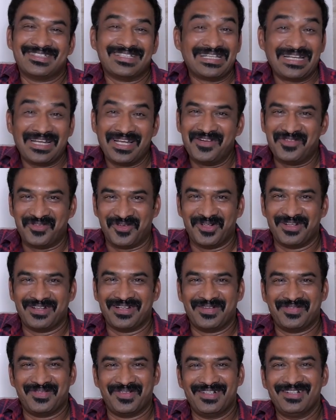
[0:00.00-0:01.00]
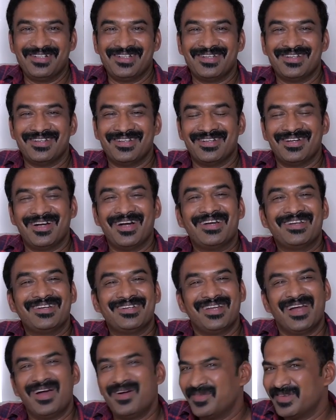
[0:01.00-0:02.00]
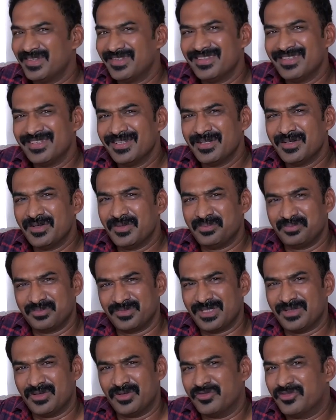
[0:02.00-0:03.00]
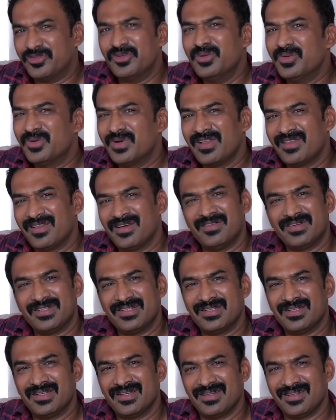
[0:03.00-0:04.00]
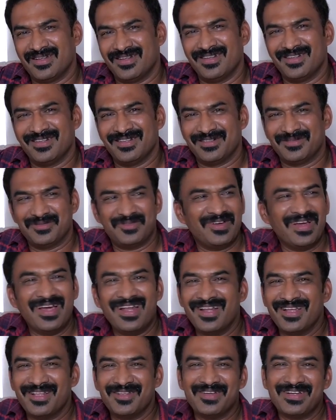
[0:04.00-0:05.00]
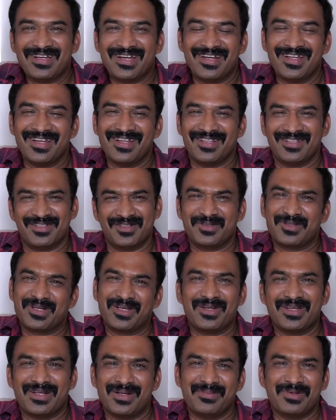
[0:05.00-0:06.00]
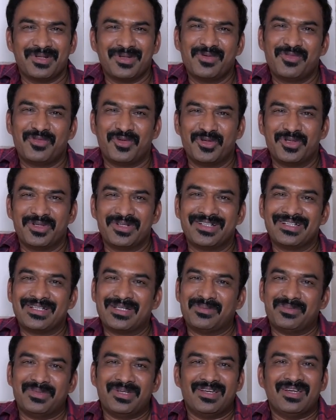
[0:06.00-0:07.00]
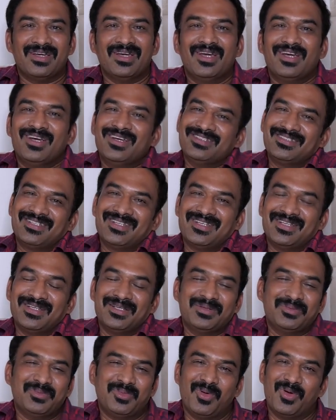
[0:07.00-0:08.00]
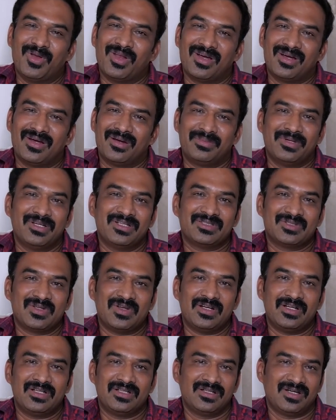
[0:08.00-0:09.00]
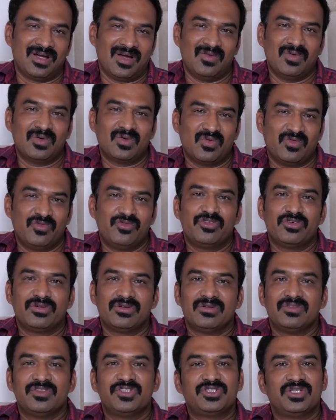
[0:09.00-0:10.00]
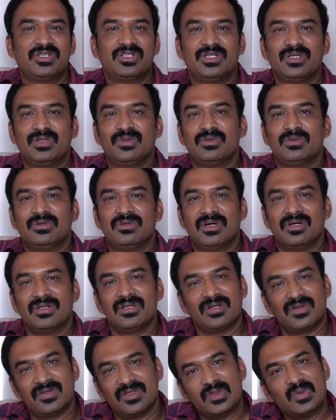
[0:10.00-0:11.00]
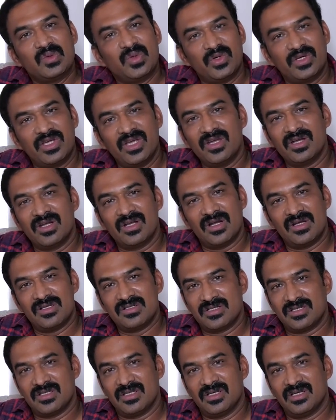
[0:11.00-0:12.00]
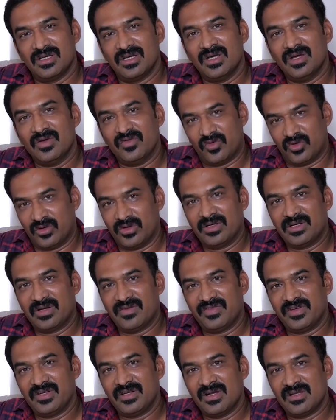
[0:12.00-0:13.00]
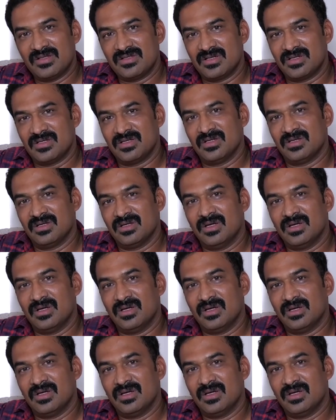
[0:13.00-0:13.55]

கிரேட் ஃபோட்டோகிராஃபர் நான் வந்து ஃப்ளூக்கில் தான் வந்தேன் வேலை எதுவும் கிடையாது ஓகே நம்ம ஏதோ ஃபோட்டோ எடுக்கிறோமே சரி போகலாம் அப்படின்னு சொல்லிட்டு அவர் ஒவ்வொரு விஷயத்தையும் அதாவது குக்கிங்னாலும் சரி ஃபோட்டோகிராஃபினாலும் சரி